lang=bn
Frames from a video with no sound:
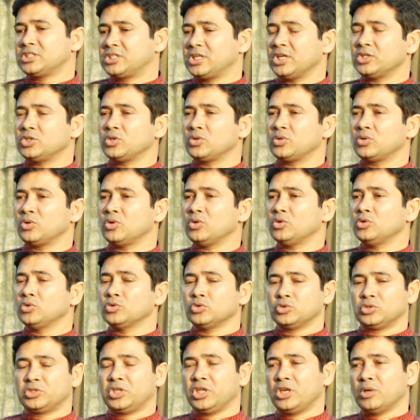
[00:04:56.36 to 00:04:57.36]
সেজন্য
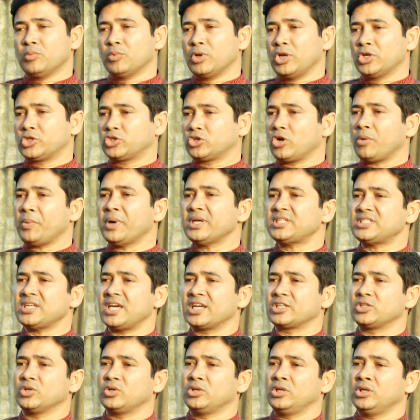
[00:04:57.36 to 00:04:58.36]
তৃণমূলের সবাই
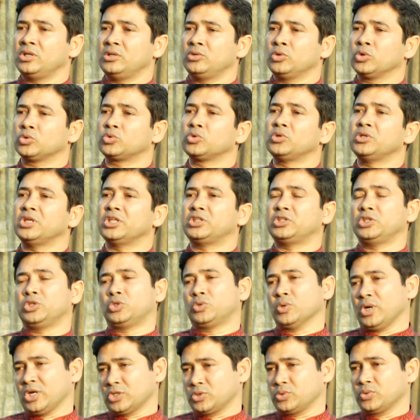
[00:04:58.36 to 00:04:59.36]
চাই একজন নতুন
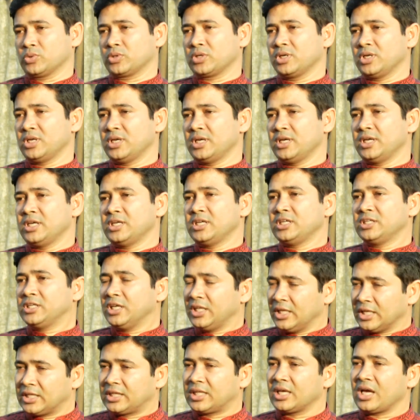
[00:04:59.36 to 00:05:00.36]
নেতৃত্ব আসুক আচ্ছা।
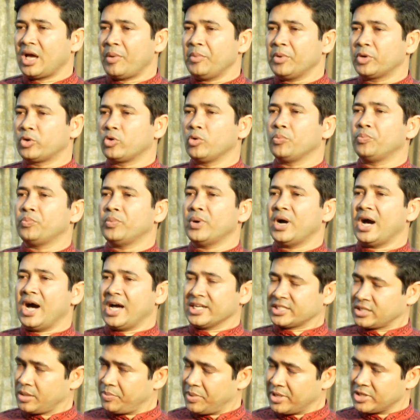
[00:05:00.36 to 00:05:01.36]
সেদিক থেকে আমি খুব
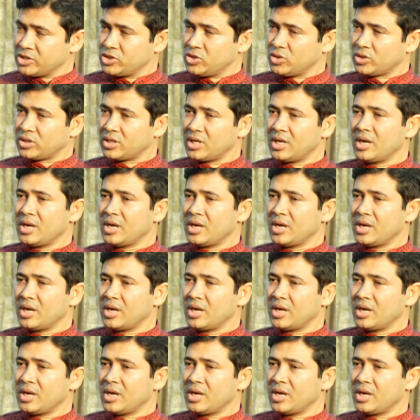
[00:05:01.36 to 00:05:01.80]
আশা ব্যঞ্জক